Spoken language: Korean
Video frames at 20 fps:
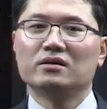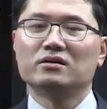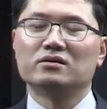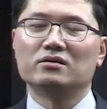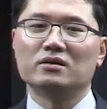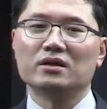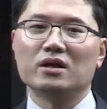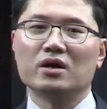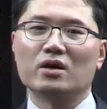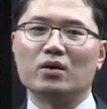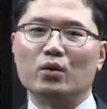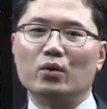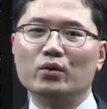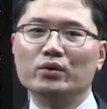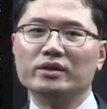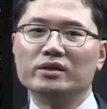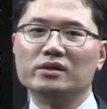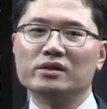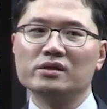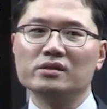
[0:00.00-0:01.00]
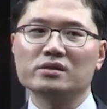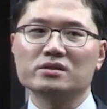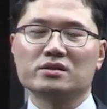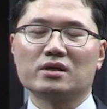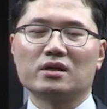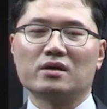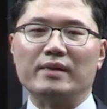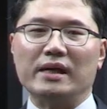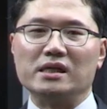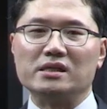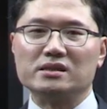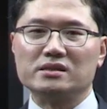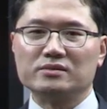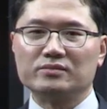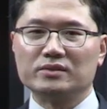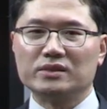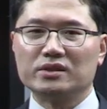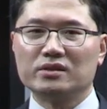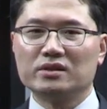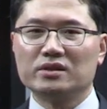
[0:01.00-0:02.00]
그러나 오늘 제가
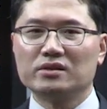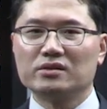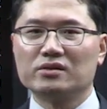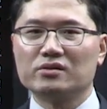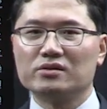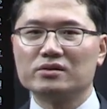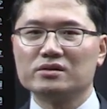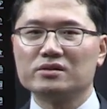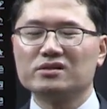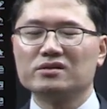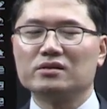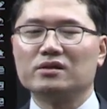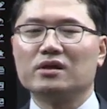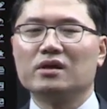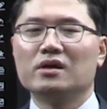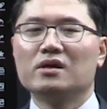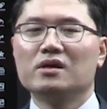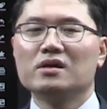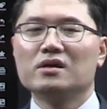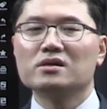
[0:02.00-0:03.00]
말씀드리는 것은